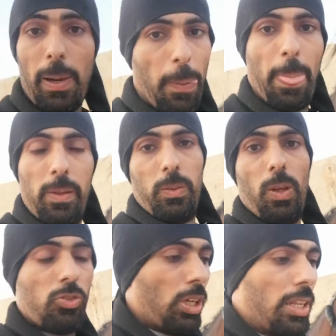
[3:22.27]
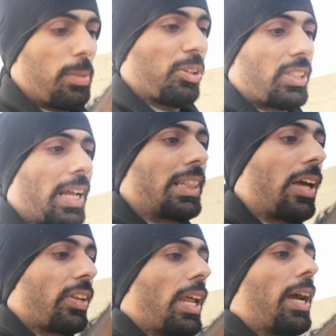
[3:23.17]
لا ارجع للمصدرات
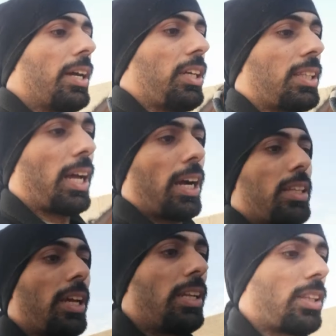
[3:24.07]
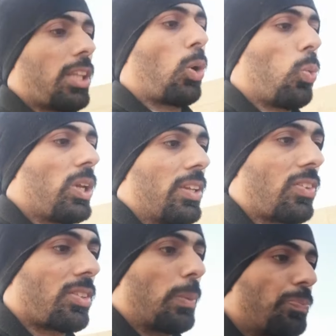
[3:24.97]
لاحظ انها اعتقد ان
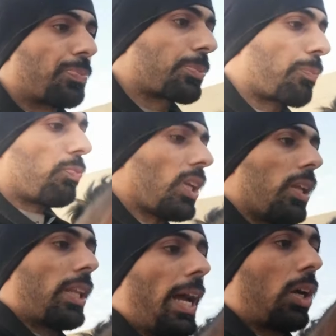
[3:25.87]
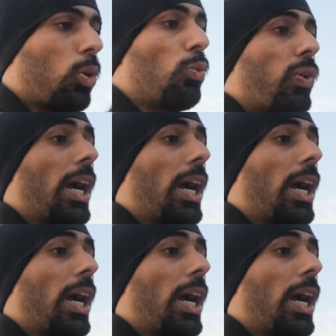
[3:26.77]
التقويس تحكم